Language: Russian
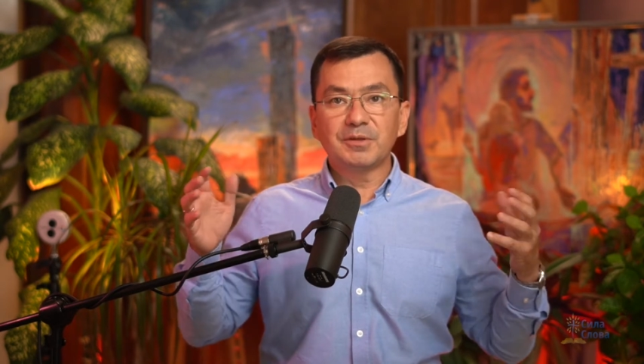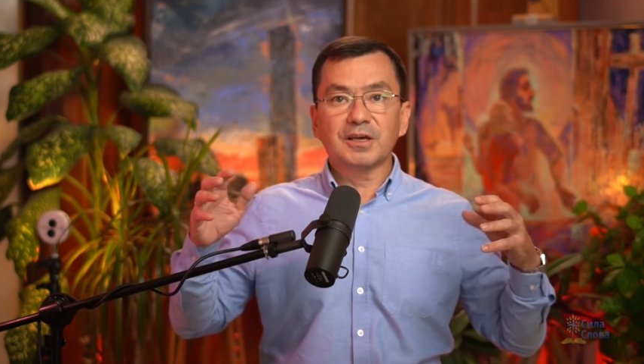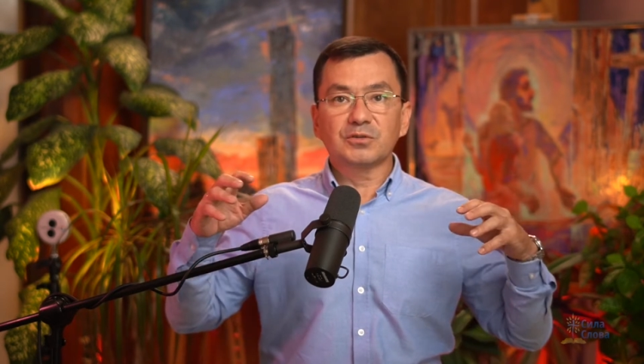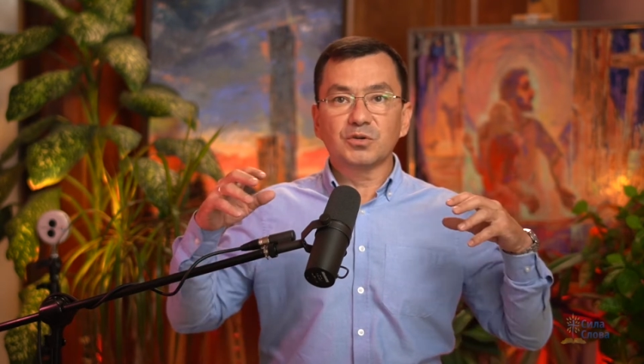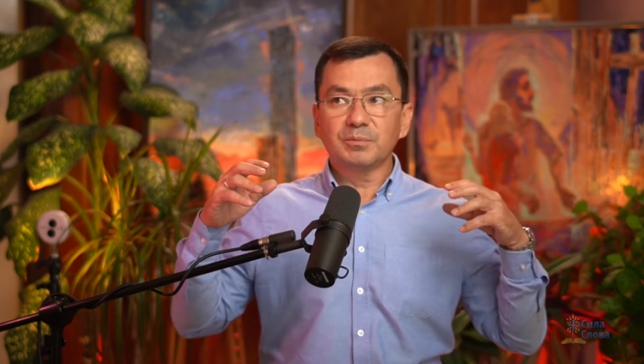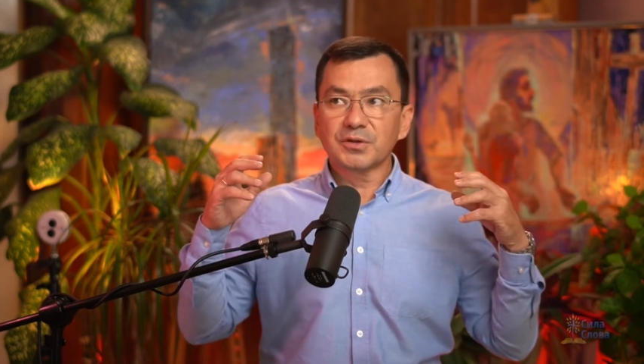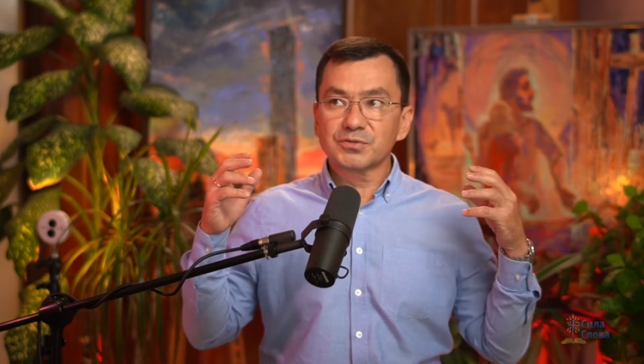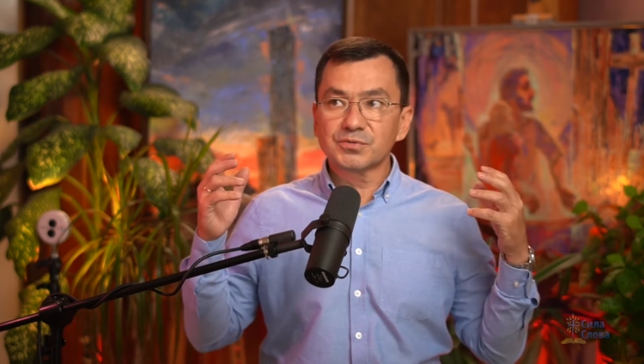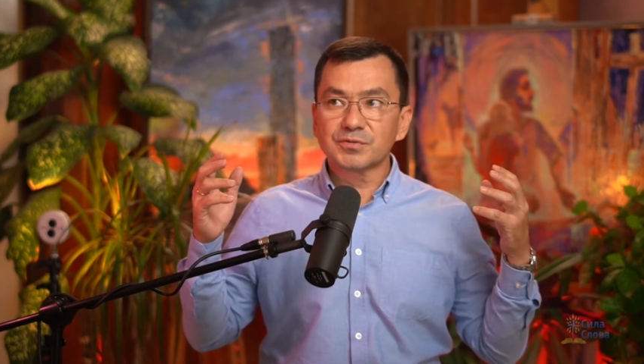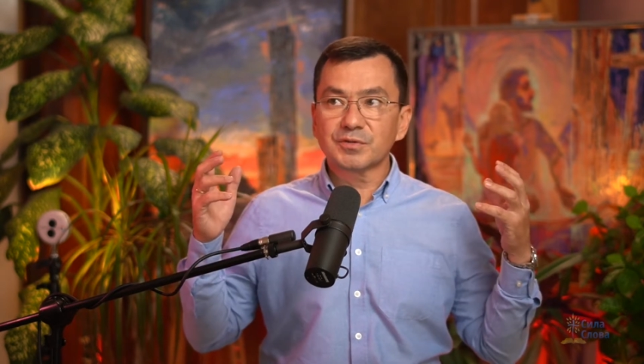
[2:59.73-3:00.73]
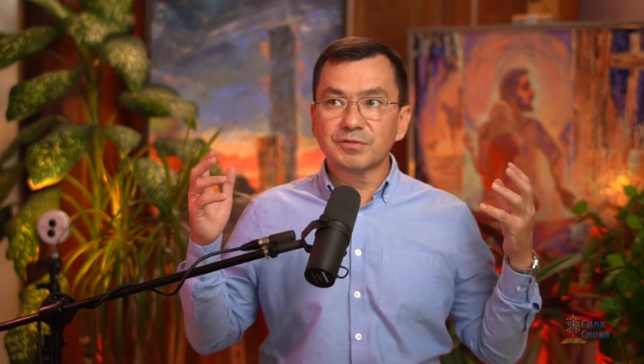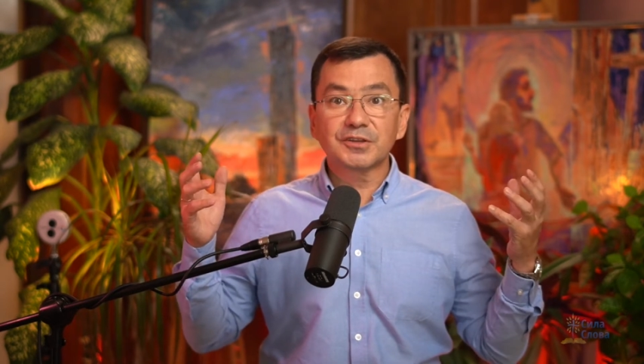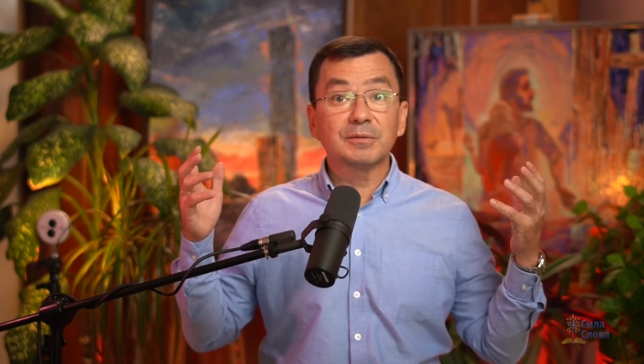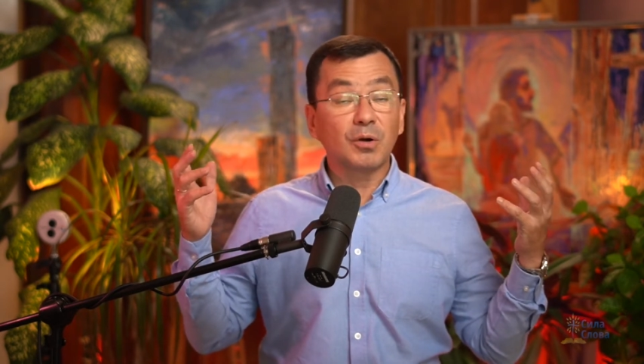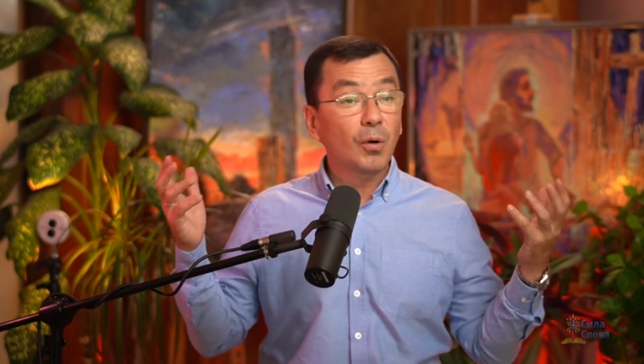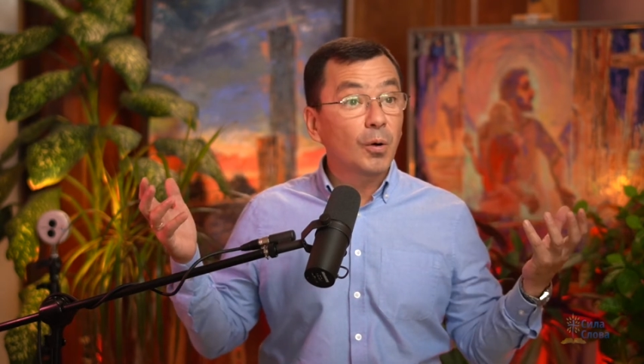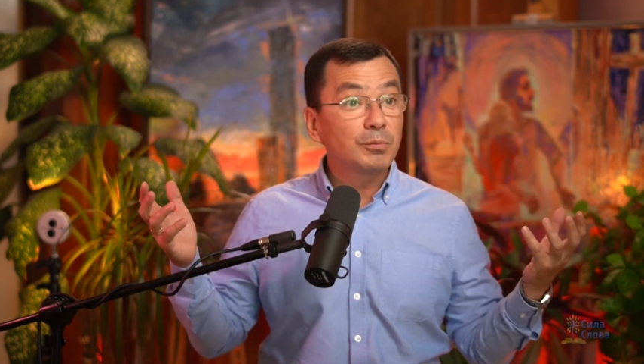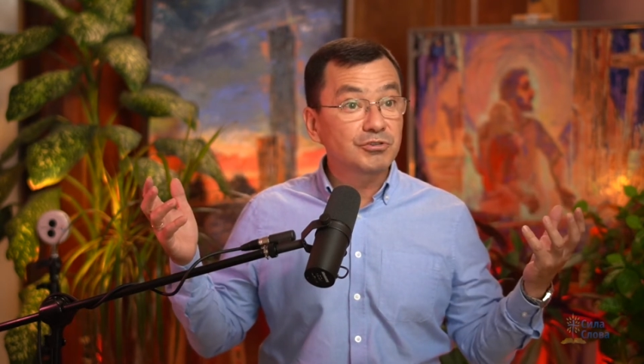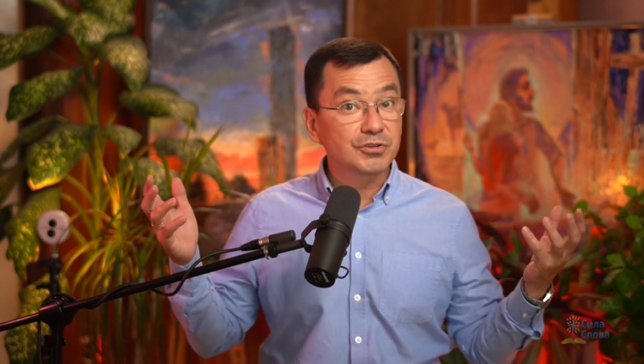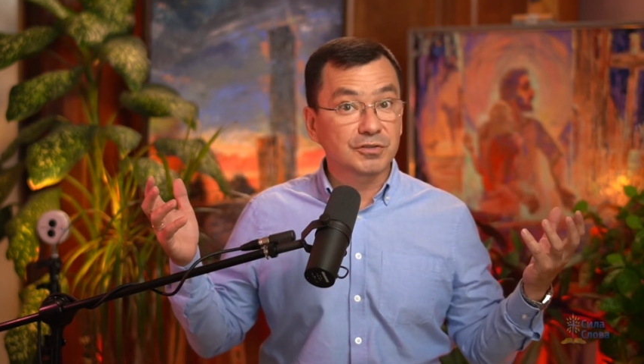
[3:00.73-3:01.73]
которые присутствуют в этом
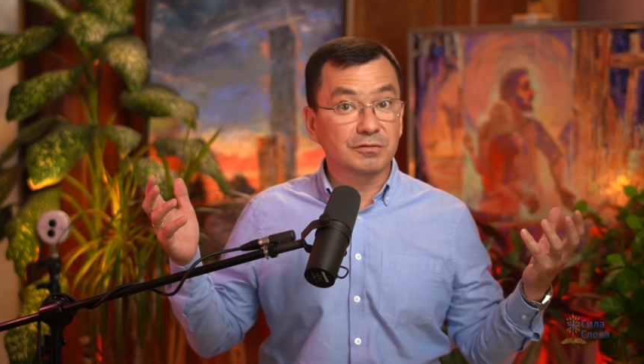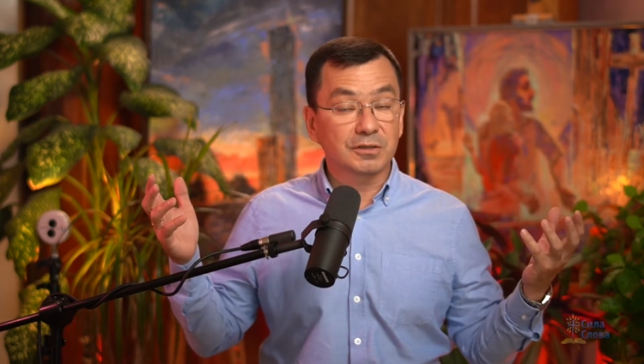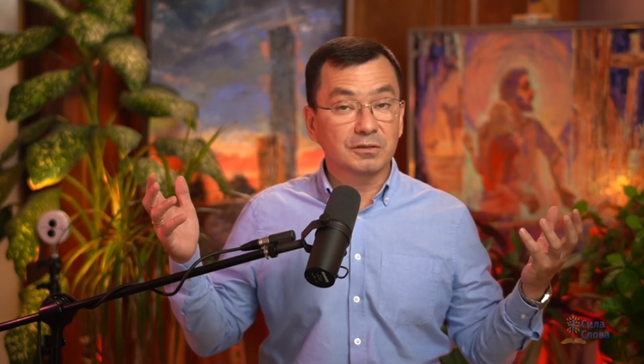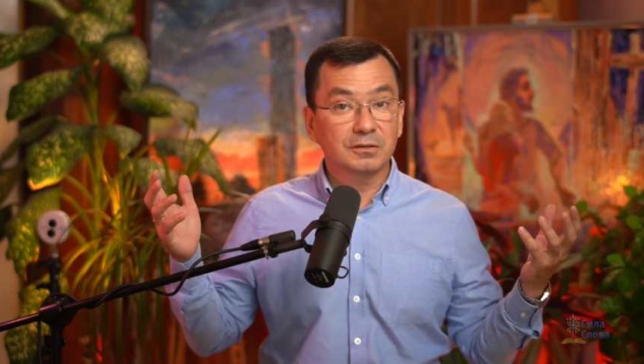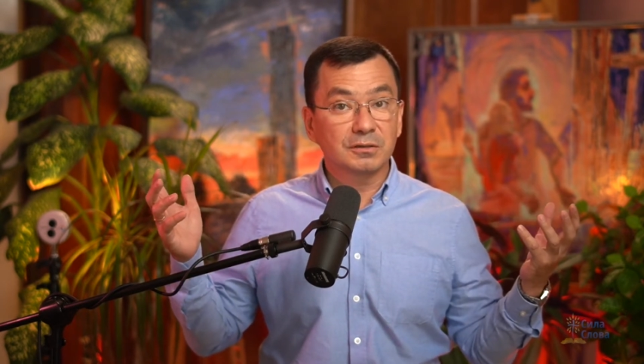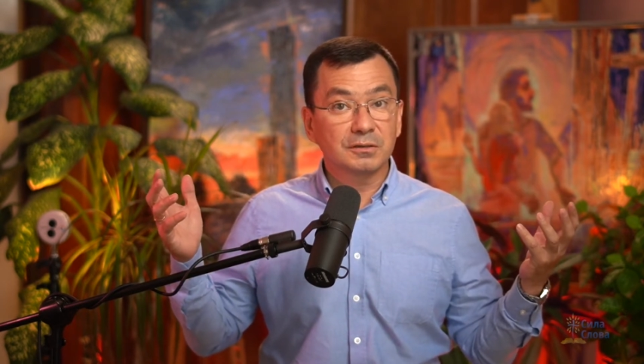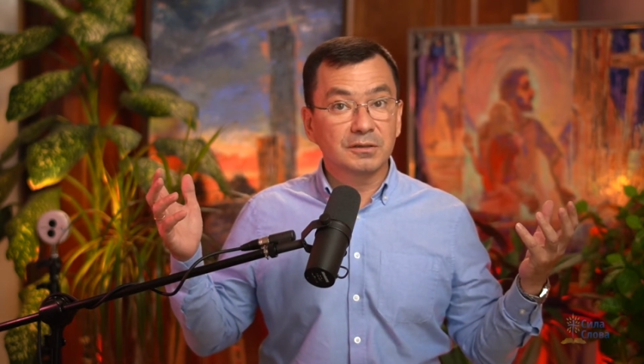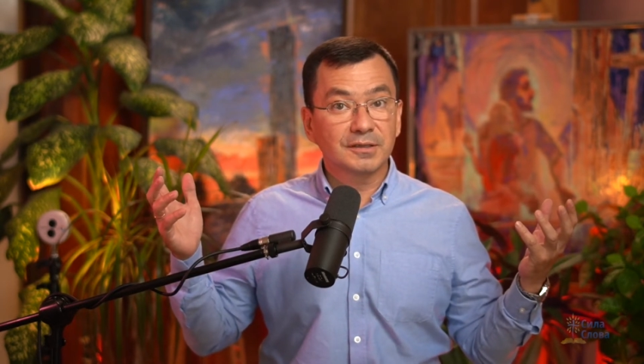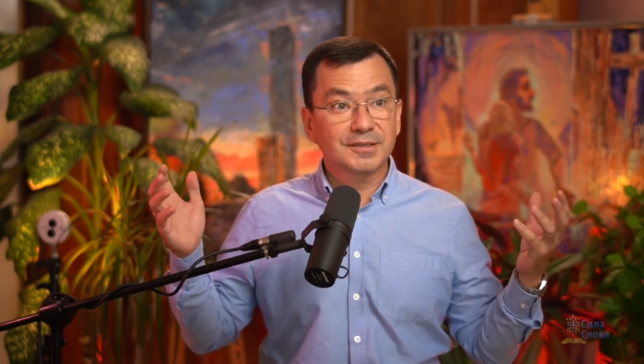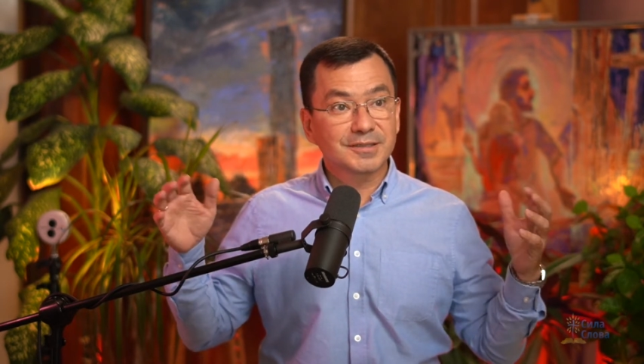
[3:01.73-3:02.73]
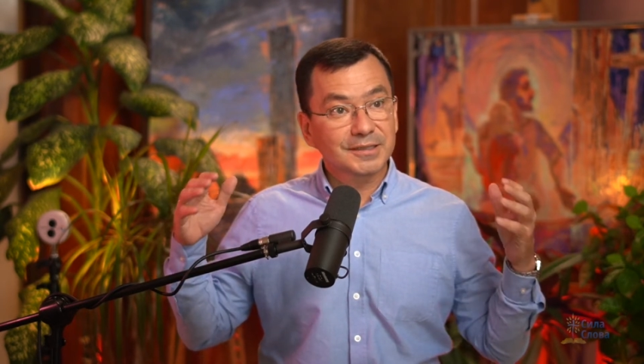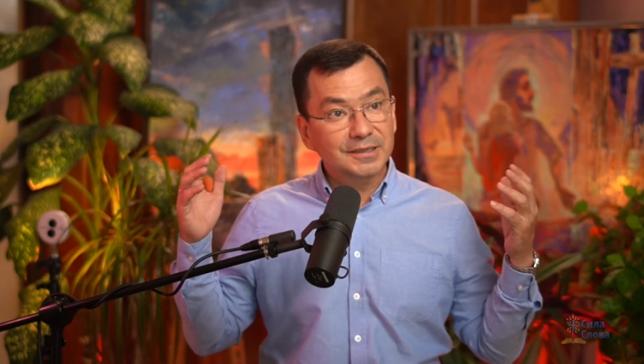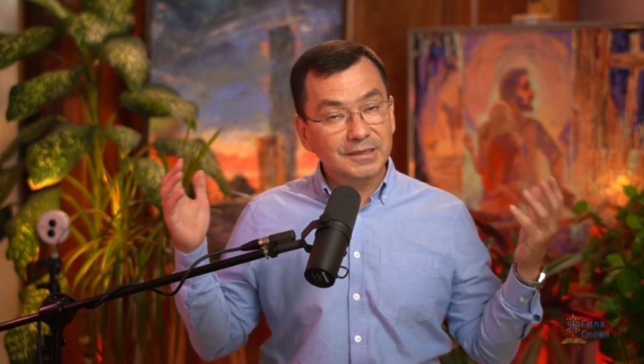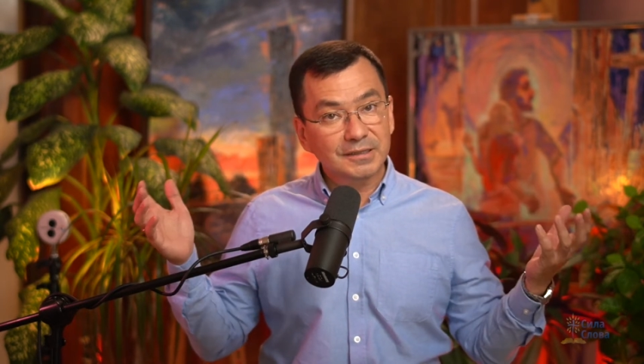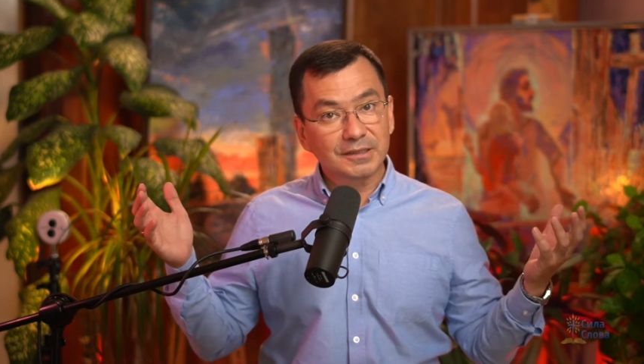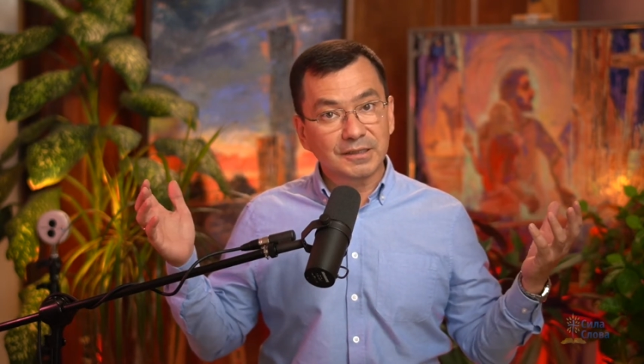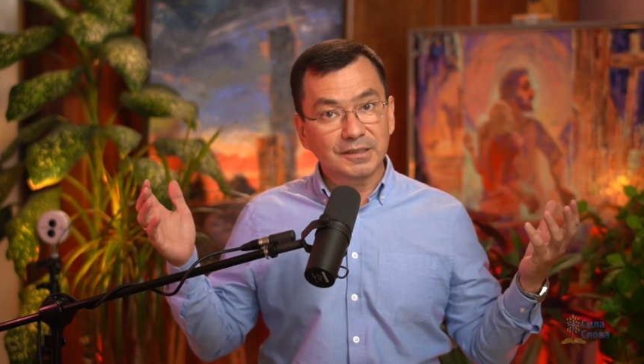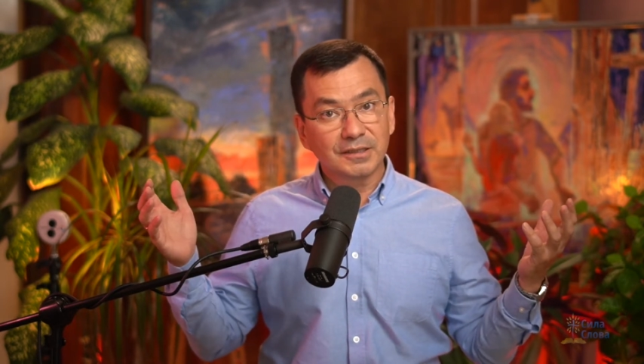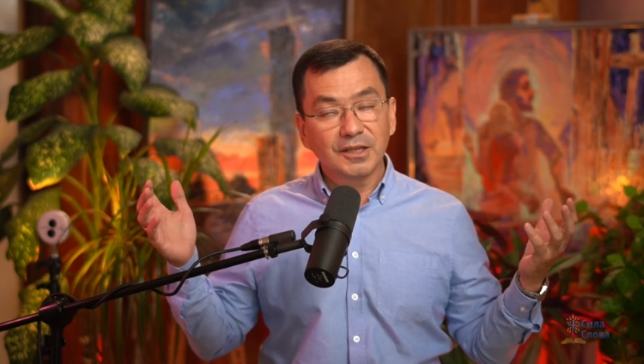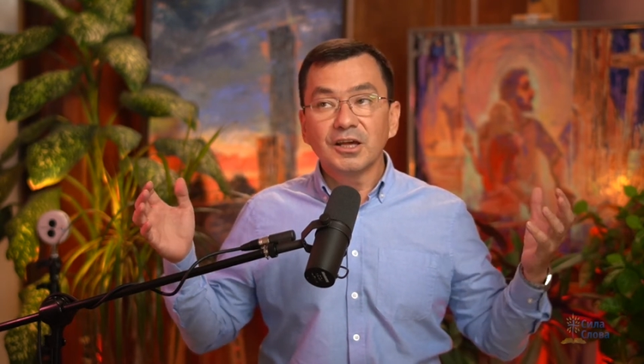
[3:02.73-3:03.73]
обществе, сокрытые.
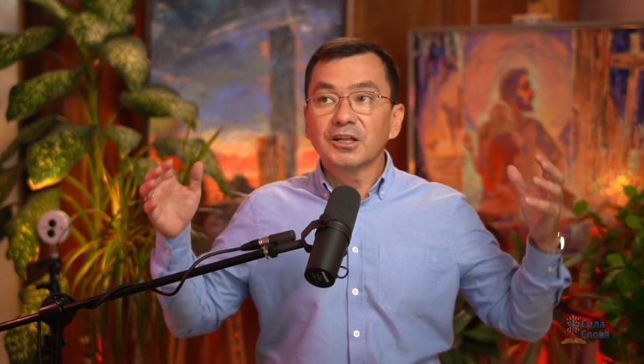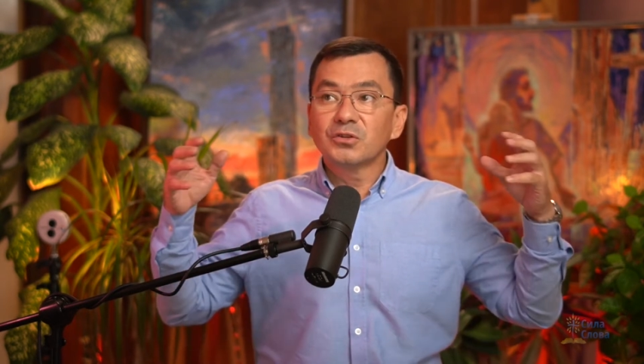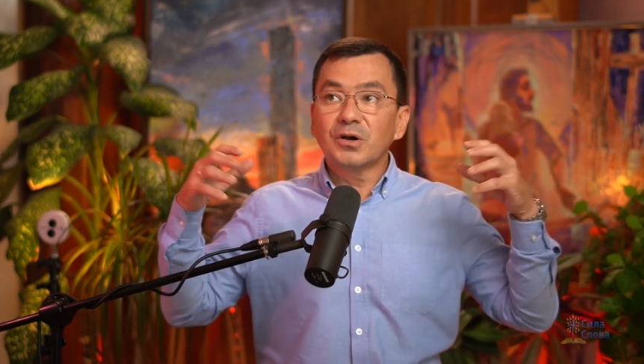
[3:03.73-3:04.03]
Но